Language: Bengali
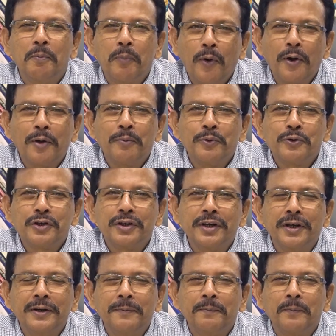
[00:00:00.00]
পরামর্শে
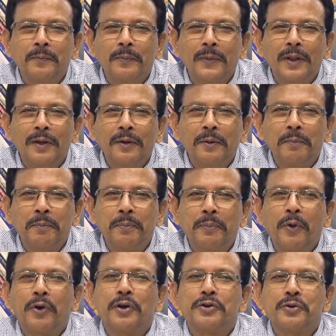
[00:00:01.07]

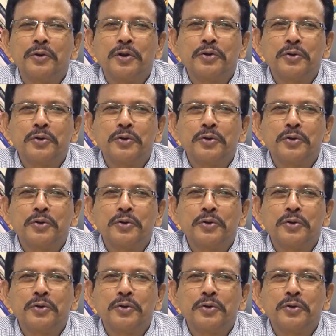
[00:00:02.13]
প্রকাশনা